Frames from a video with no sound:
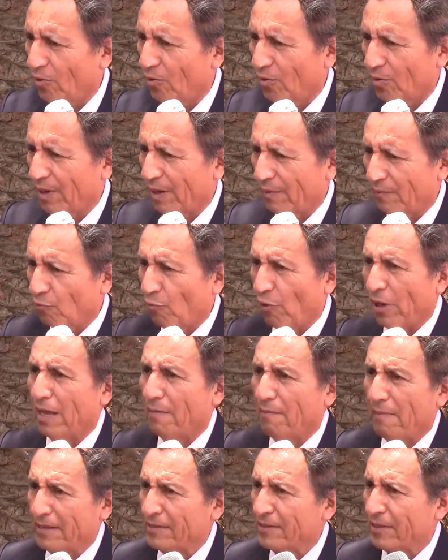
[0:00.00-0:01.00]
en
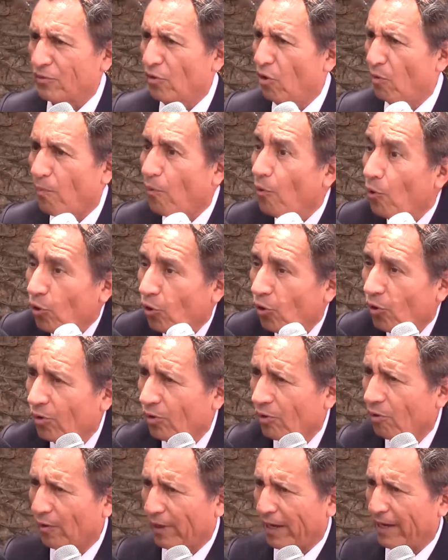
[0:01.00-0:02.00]
nueve meses no
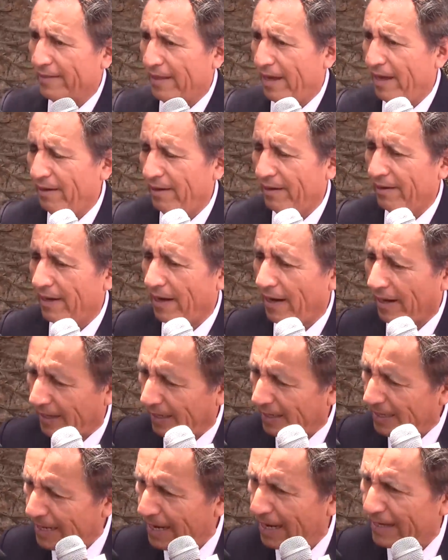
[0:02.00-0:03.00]
pudo concretar, el
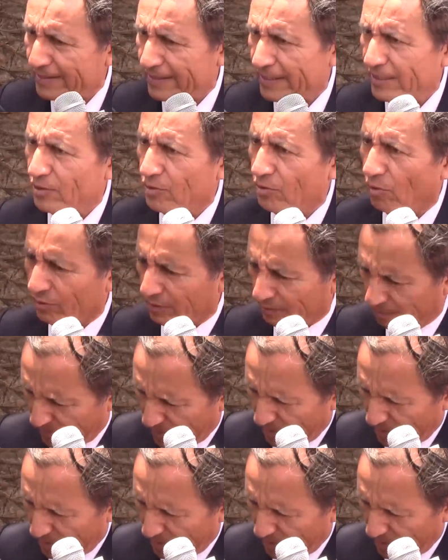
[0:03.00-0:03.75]
alcalde Narciso